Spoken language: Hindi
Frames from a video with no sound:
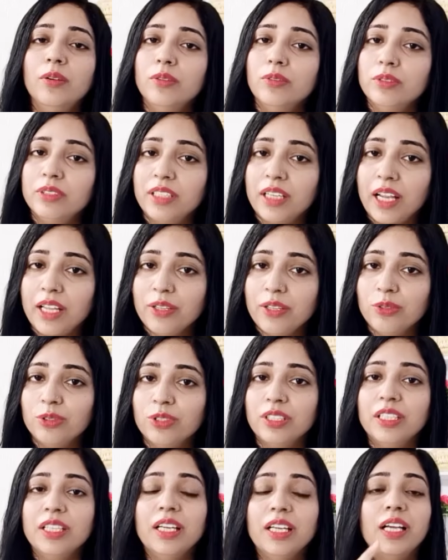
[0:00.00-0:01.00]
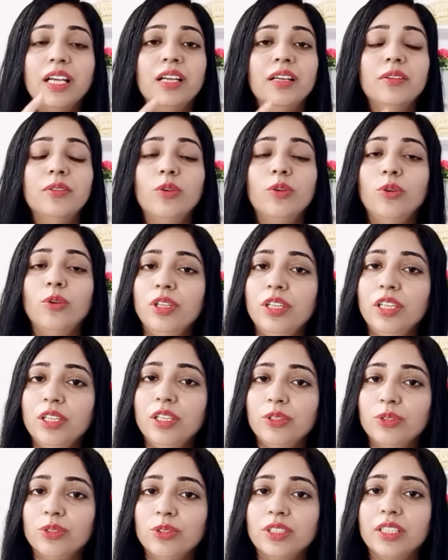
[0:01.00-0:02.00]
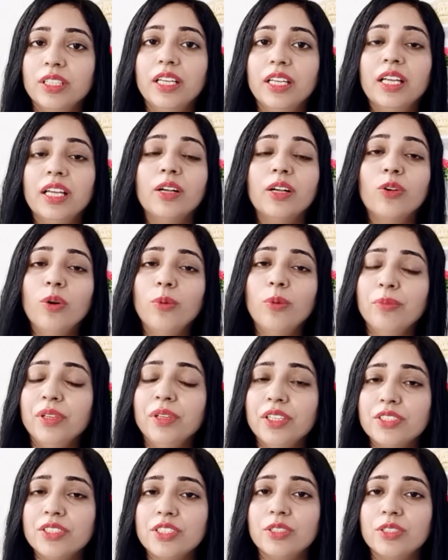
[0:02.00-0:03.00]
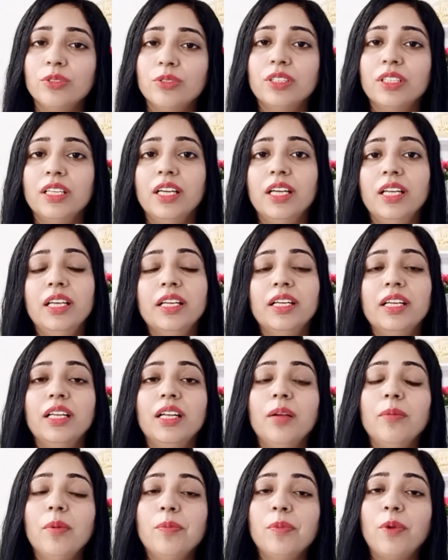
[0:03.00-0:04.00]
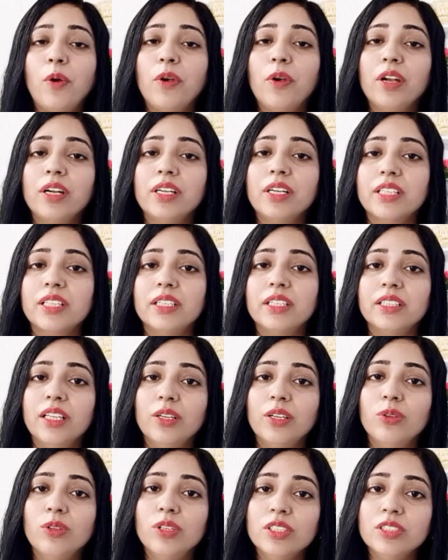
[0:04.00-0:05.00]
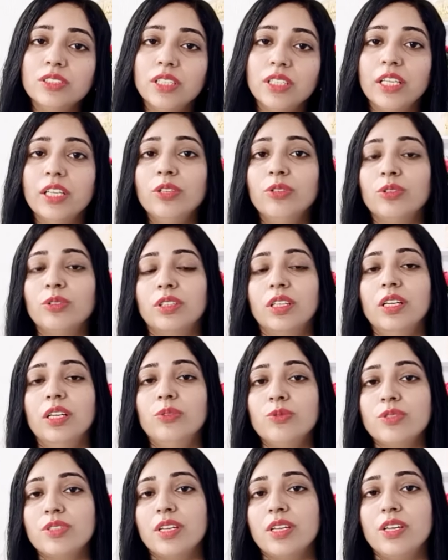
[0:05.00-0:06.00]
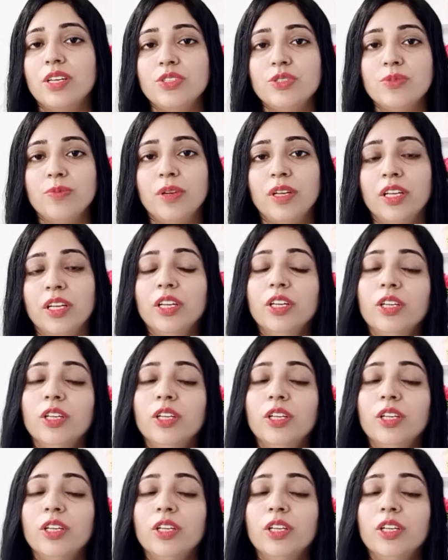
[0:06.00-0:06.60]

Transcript: ड्राई होती है ऑयली होती है कॉम्बिनेशन होती है लेकिन हमें प्रोडक्ट्स का इतना नॉलेज नहीं होता उस एज में